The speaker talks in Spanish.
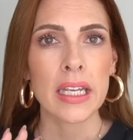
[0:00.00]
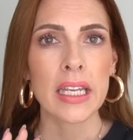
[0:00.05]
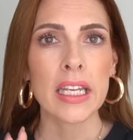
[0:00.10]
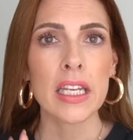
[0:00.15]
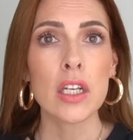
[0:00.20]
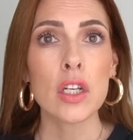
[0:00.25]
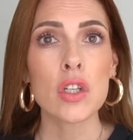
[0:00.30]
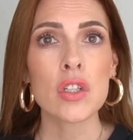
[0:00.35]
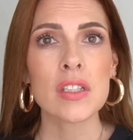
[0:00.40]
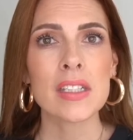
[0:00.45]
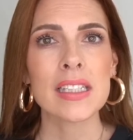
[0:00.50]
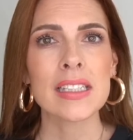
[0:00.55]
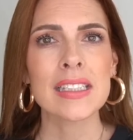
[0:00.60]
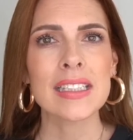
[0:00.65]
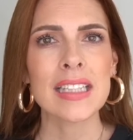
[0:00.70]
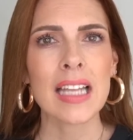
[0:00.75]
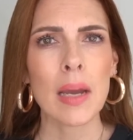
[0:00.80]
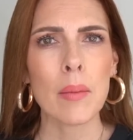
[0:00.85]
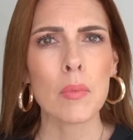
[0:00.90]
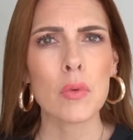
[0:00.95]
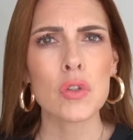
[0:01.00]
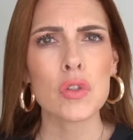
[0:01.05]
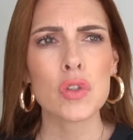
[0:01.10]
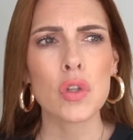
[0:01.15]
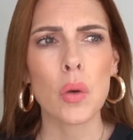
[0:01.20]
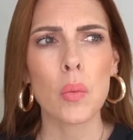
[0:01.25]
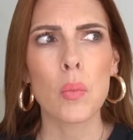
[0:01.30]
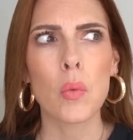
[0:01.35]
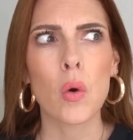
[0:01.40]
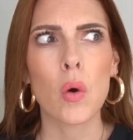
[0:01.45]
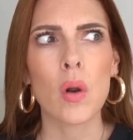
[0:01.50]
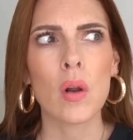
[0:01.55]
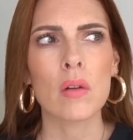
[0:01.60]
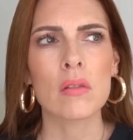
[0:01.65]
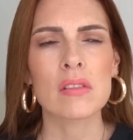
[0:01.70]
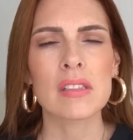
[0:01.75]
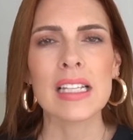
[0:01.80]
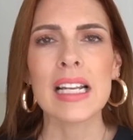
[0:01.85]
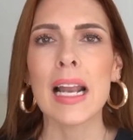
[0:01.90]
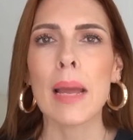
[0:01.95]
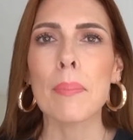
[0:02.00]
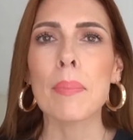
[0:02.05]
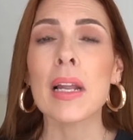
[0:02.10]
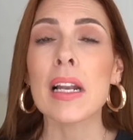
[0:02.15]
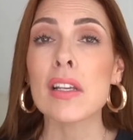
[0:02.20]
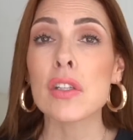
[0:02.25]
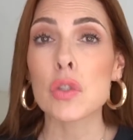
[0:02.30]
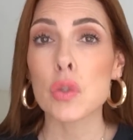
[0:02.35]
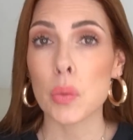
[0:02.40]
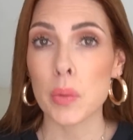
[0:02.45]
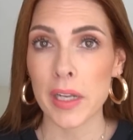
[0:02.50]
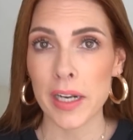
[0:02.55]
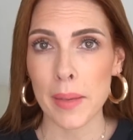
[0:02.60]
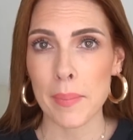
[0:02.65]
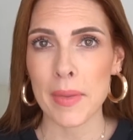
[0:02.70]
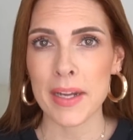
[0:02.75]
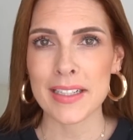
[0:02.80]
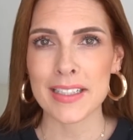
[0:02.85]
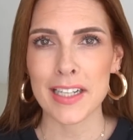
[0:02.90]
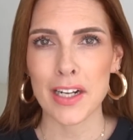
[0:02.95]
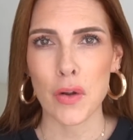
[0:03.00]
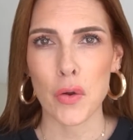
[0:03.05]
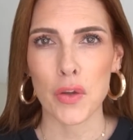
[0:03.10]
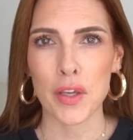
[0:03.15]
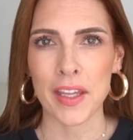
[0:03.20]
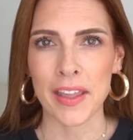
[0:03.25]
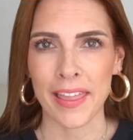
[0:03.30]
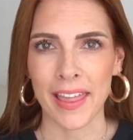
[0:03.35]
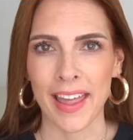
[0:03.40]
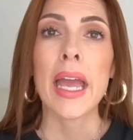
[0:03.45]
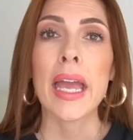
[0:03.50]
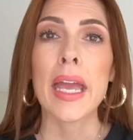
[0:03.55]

y nos sentamos como si la piel estuviera más recogida.